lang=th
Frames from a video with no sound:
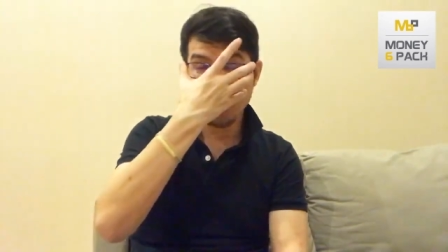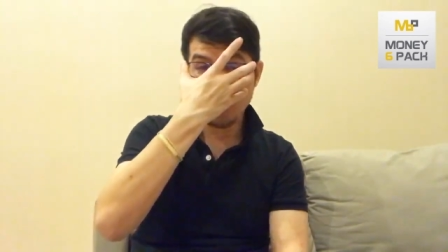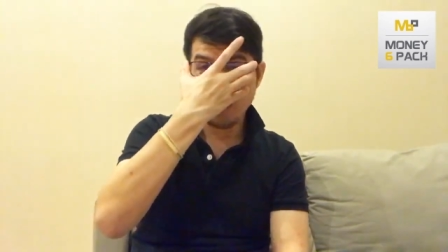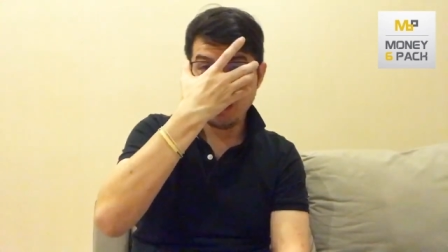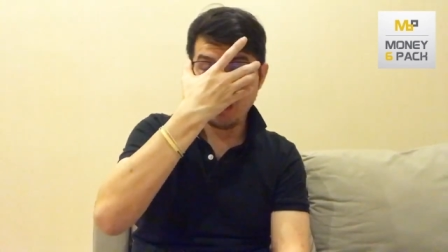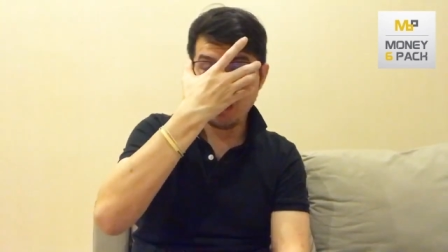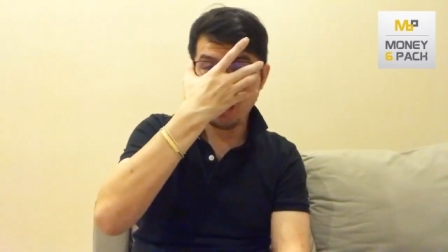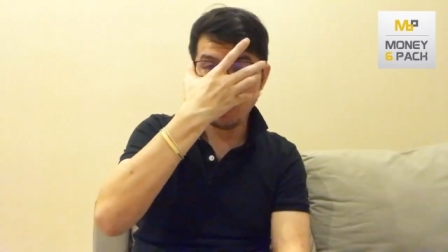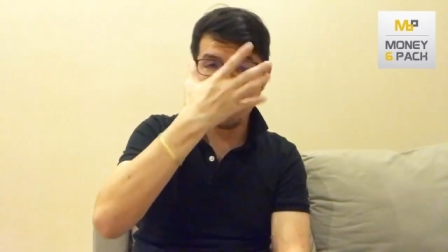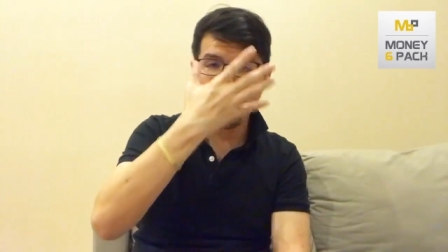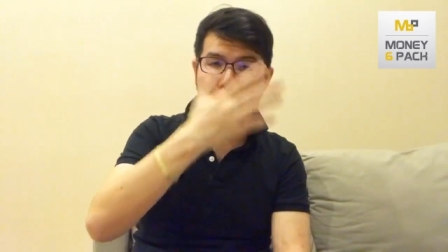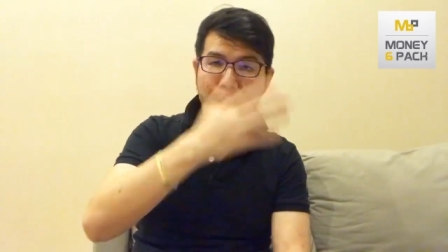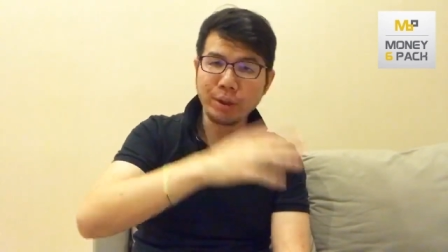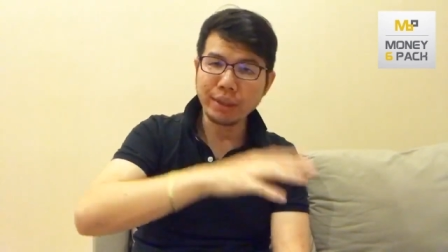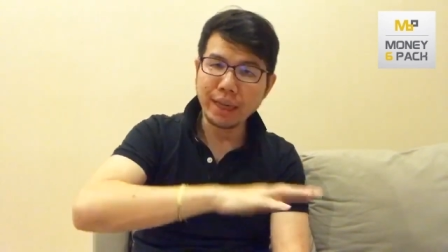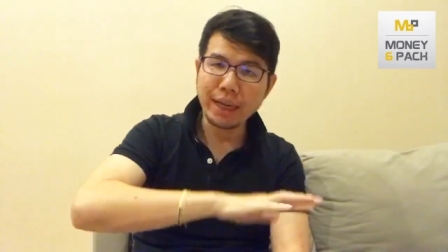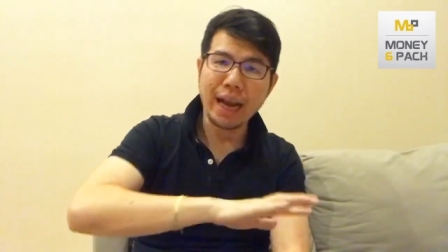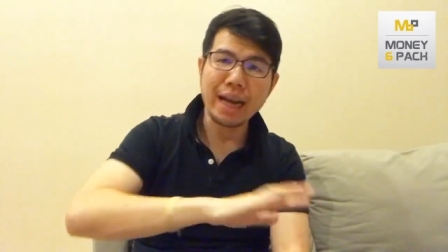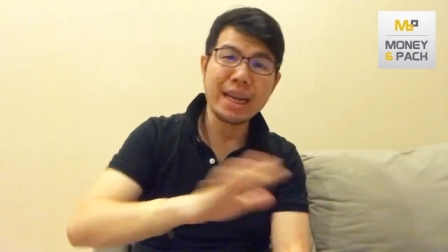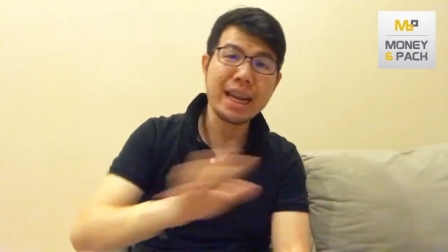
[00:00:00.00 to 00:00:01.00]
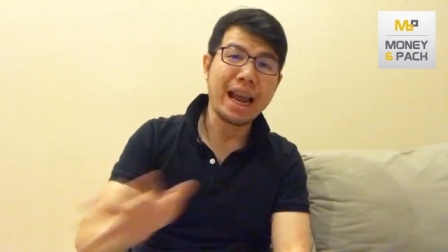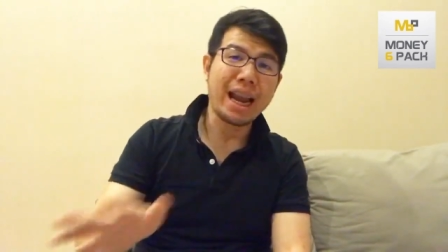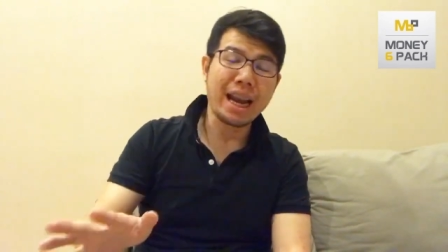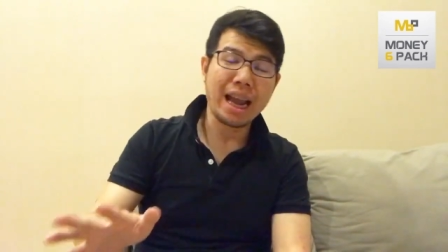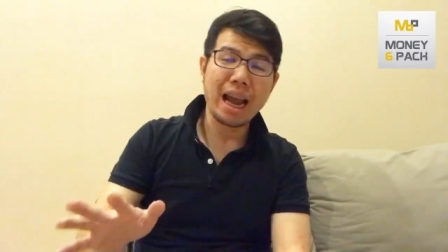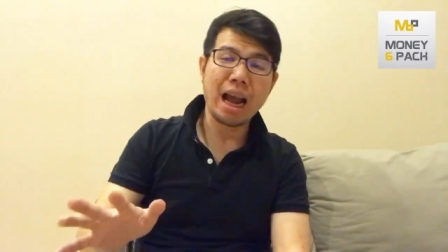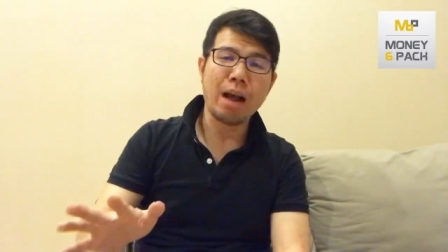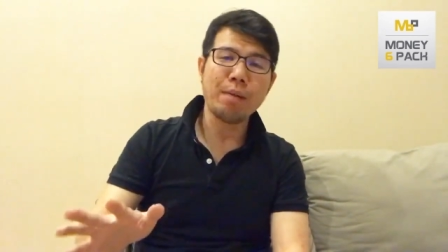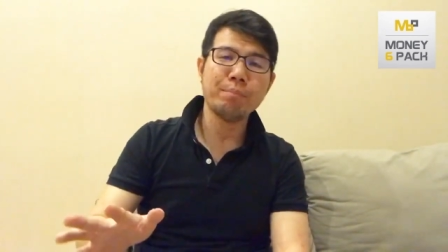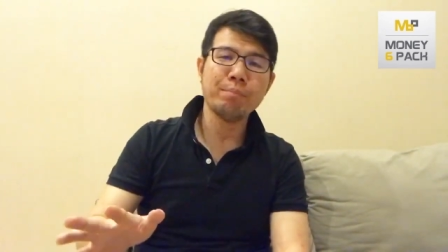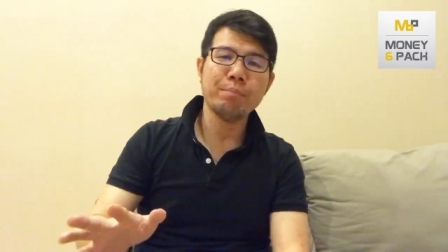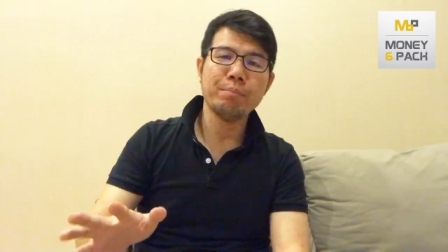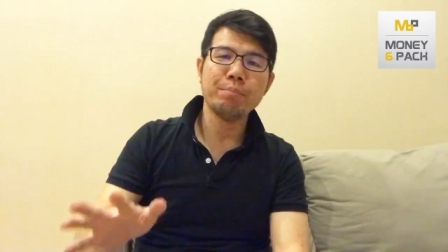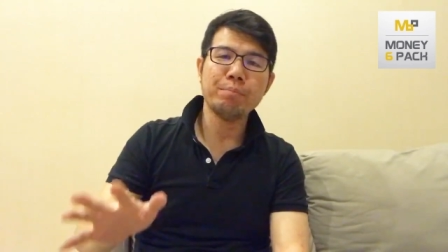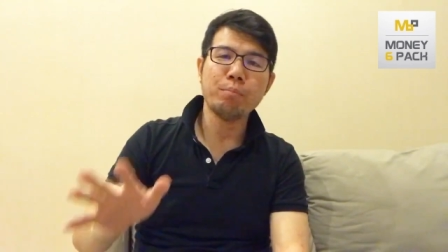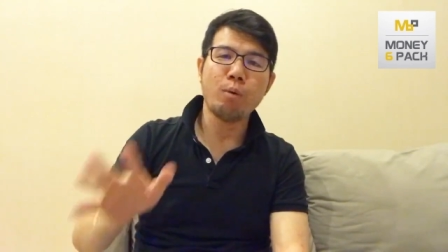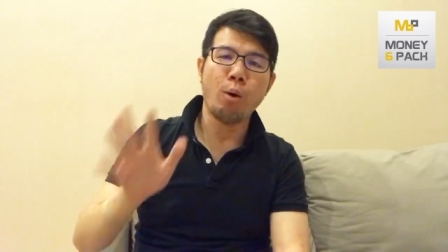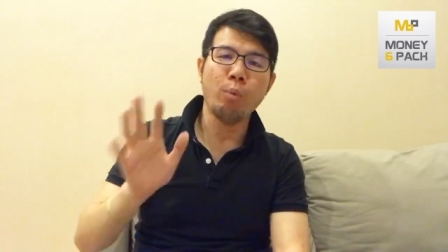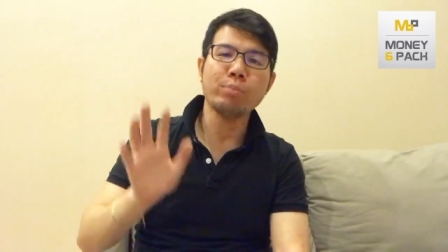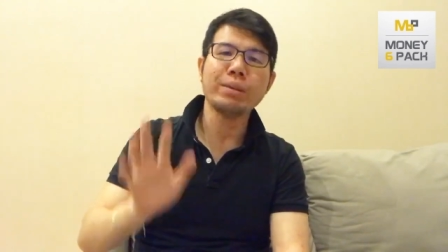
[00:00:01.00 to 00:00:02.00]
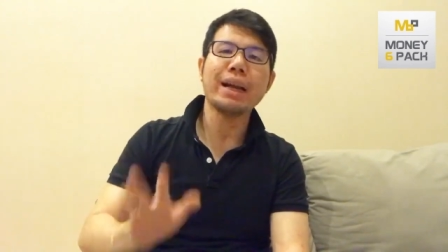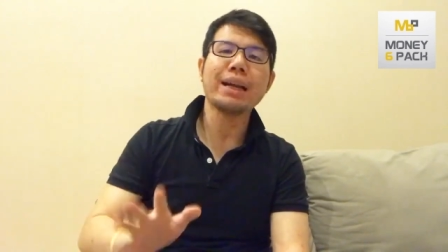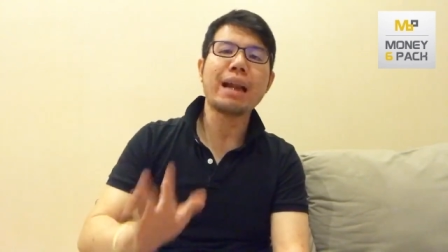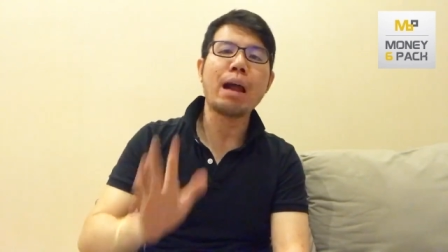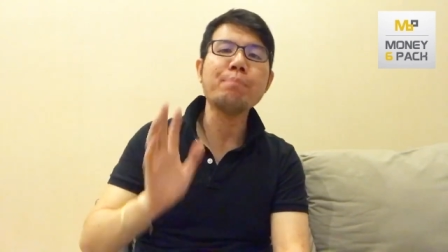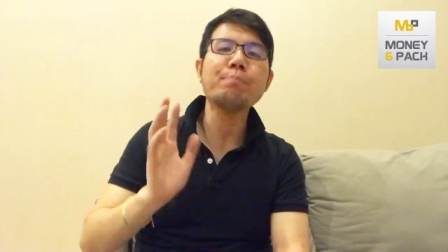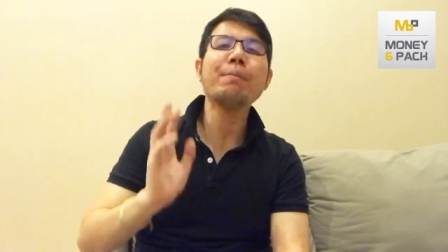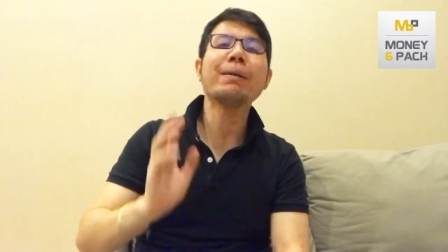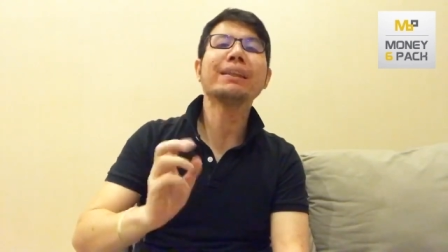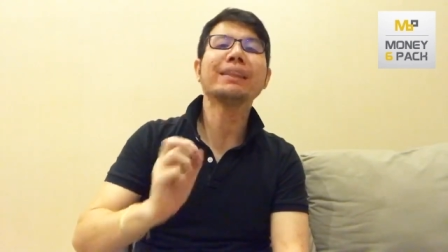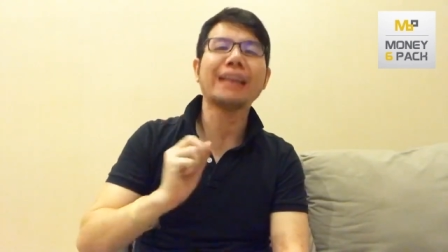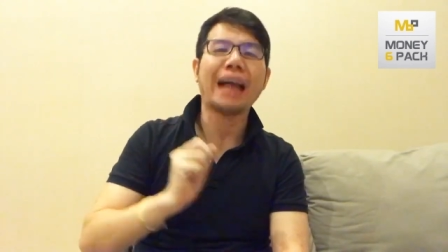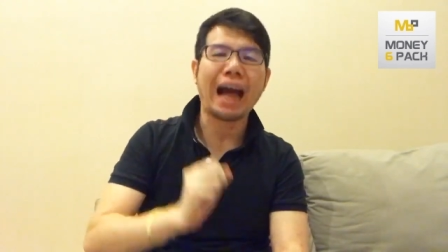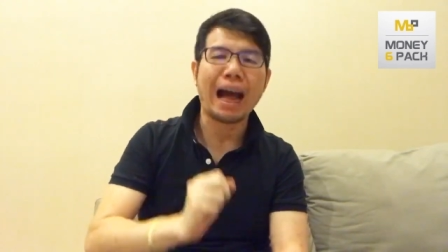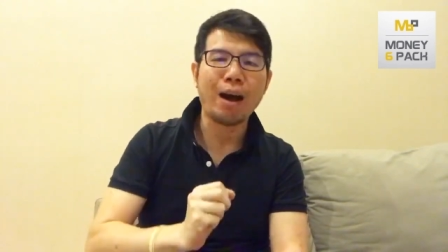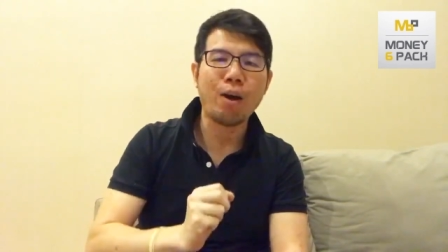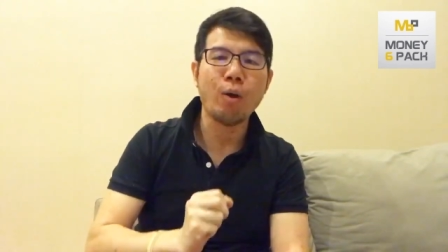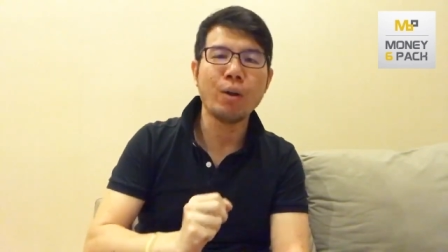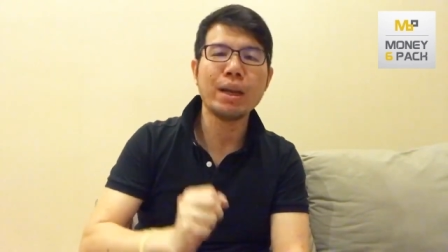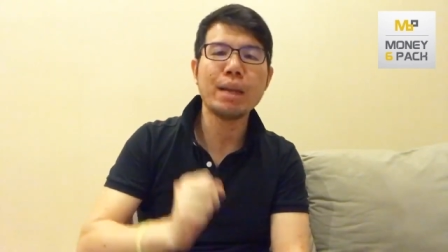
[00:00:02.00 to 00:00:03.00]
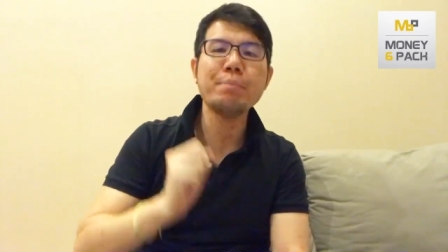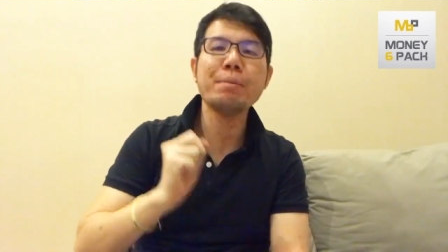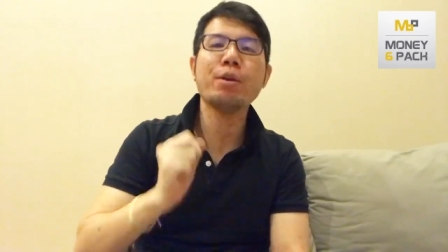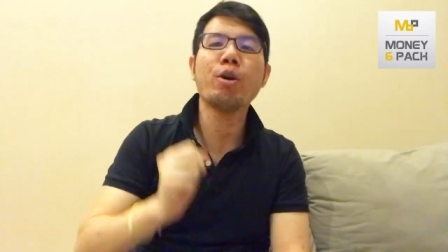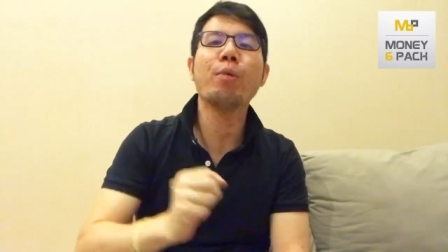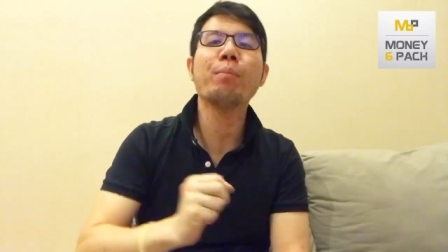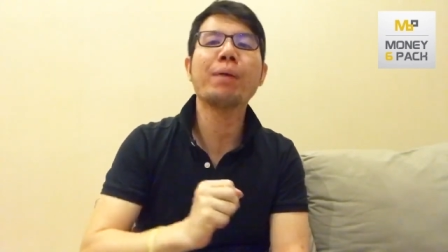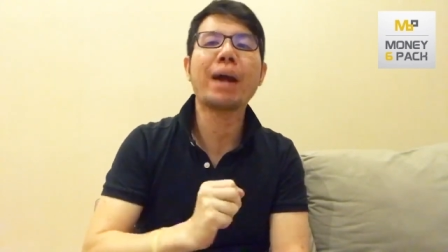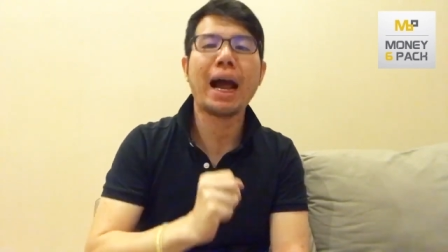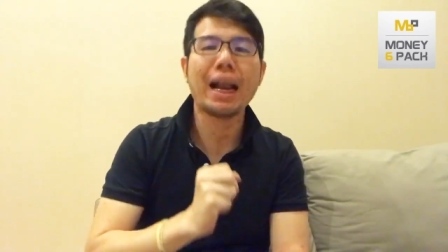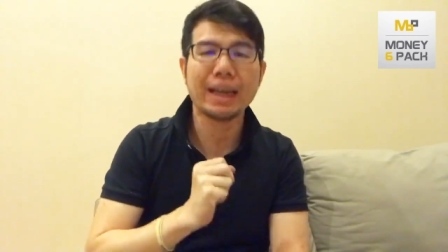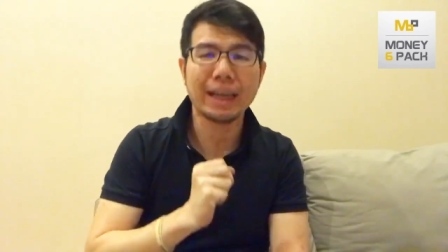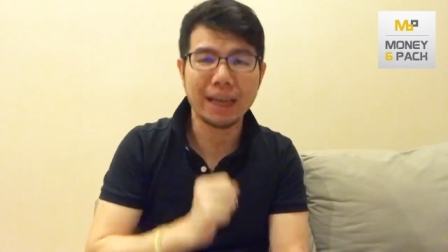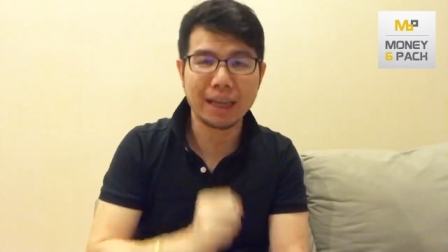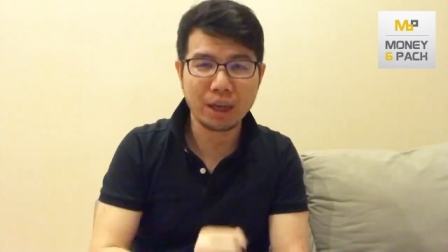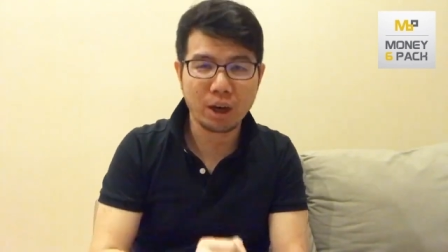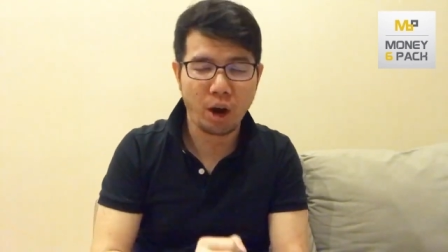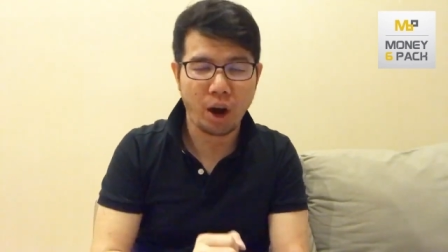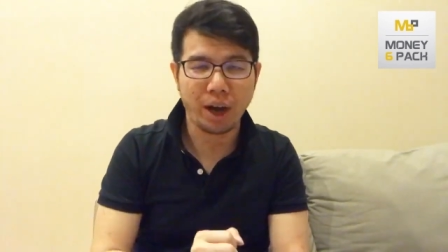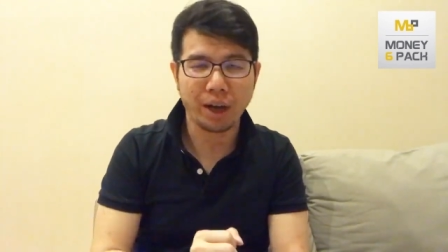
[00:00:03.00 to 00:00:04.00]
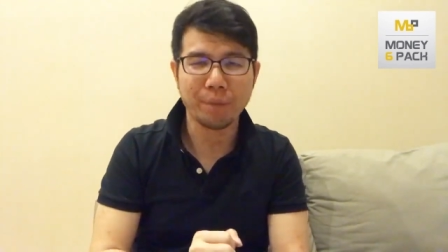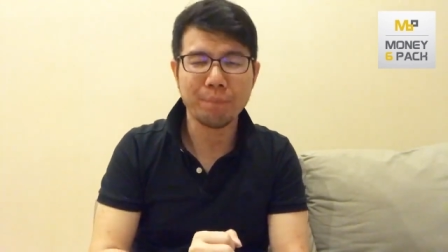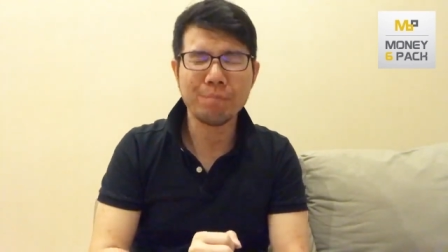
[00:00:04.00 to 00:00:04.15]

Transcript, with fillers: เอ่อ เพราะฉะนั้นเนี่ยนะครับผมจะรับปรึกษาคนที่มีงบการเงินก่อน